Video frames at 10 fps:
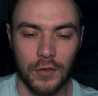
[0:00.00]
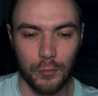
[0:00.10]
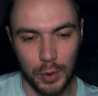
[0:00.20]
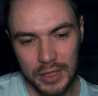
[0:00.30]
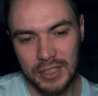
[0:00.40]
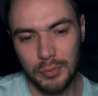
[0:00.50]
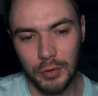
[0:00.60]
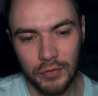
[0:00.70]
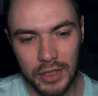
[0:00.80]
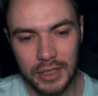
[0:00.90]
в
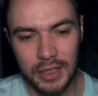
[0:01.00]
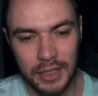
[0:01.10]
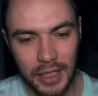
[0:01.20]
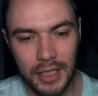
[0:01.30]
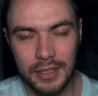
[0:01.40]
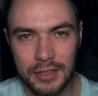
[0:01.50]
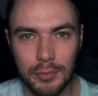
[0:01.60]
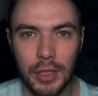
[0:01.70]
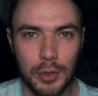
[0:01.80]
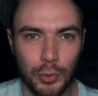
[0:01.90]
принципе, в этой игре они
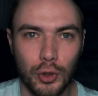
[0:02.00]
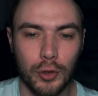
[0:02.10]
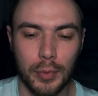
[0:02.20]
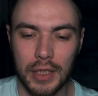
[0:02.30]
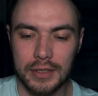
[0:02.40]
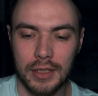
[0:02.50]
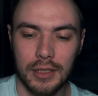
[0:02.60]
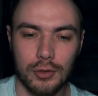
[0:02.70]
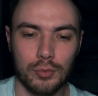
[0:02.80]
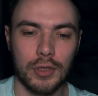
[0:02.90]
себя неплохо показали. Это у,